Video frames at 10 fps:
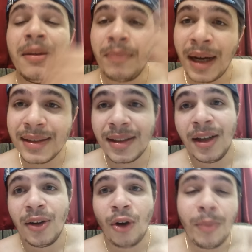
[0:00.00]
Mas
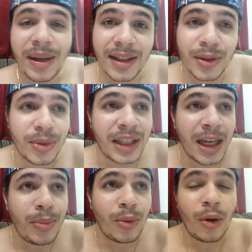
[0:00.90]
com o passar do
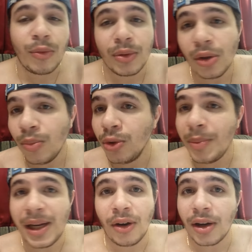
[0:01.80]
tempo, todo mundo
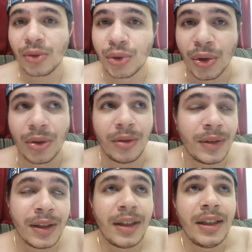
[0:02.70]
melhora no jogo.
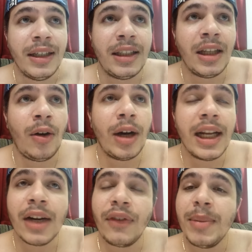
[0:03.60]
Então a
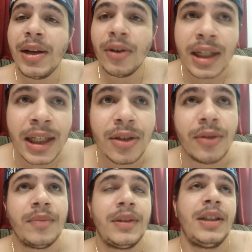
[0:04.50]
galera foi
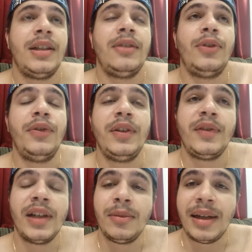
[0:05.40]
melhorando, foi
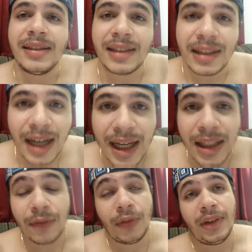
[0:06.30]
ficando mais
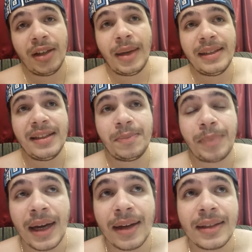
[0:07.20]
esquilada, foi ficando mais
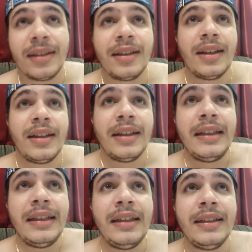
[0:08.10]
esperta.
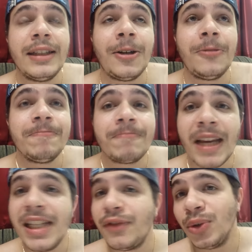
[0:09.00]
E então
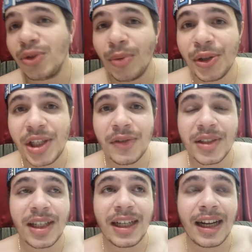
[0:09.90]
esse foi um dos motivos
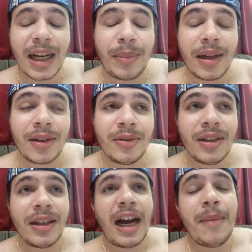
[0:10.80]
que acabaram
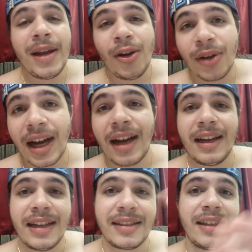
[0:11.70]
a
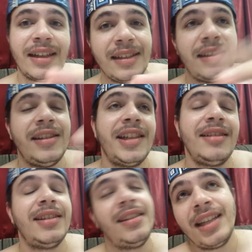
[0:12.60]
melhorar essa, esse
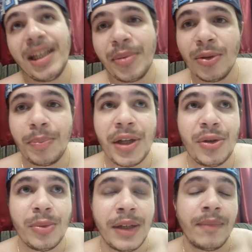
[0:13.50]
desequilíbrio no pay
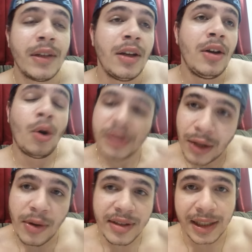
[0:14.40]
to win.
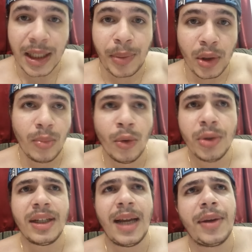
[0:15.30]
Outra coisa que atrapalhou
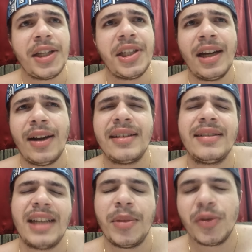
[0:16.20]
muito na época que chegaram
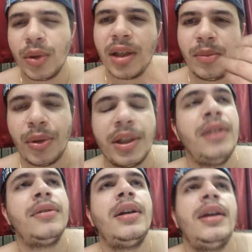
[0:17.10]
essas armas, voltando um
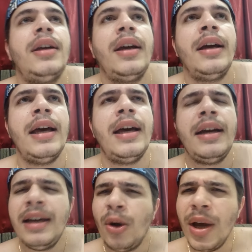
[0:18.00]
pouquinho, é
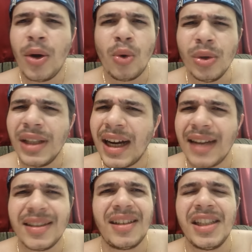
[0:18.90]
o recuo da
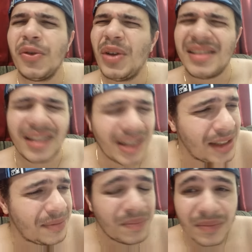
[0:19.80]
caça em 3 ficou
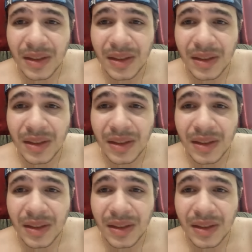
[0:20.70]
estranho.